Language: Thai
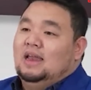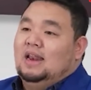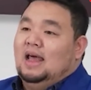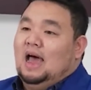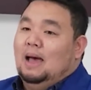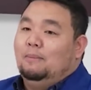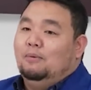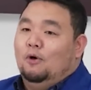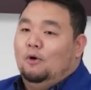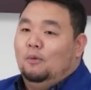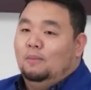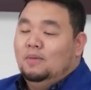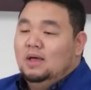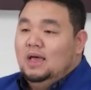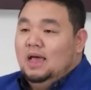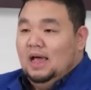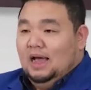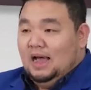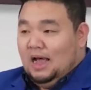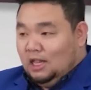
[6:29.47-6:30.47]
นะครับผม
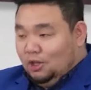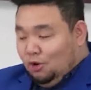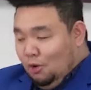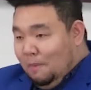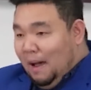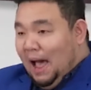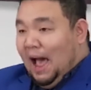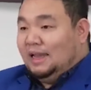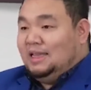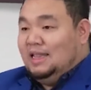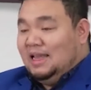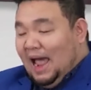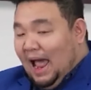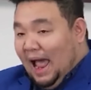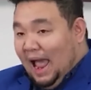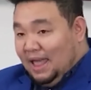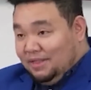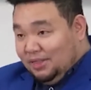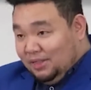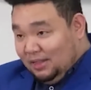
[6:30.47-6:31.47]
เงินทุกบาทที่
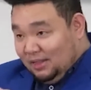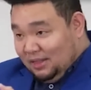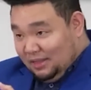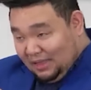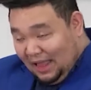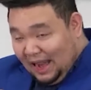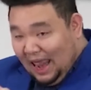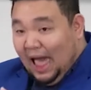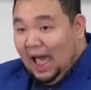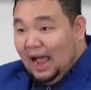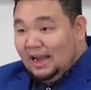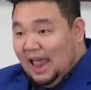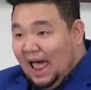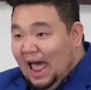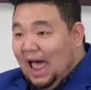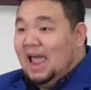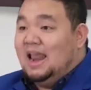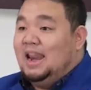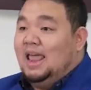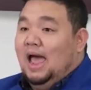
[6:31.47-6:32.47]
ขายตลาด
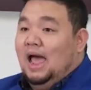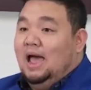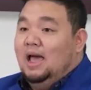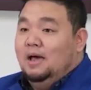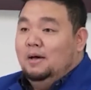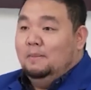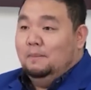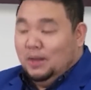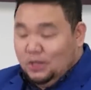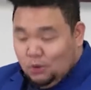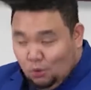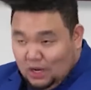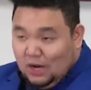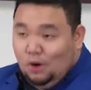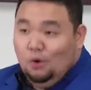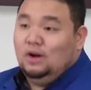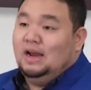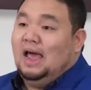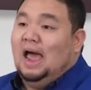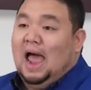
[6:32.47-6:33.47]
ได้เนี่ยมันอยู่
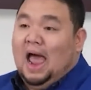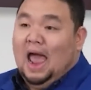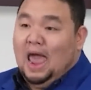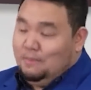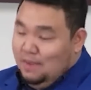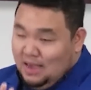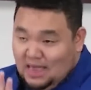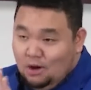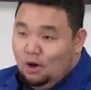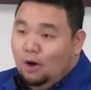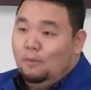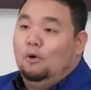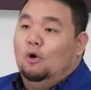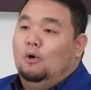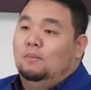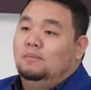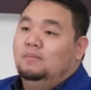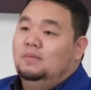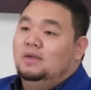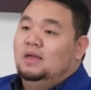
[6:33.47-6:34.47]
ที่คนขายไม่เกี่ยวกับผ
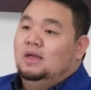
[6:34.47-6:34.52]
ม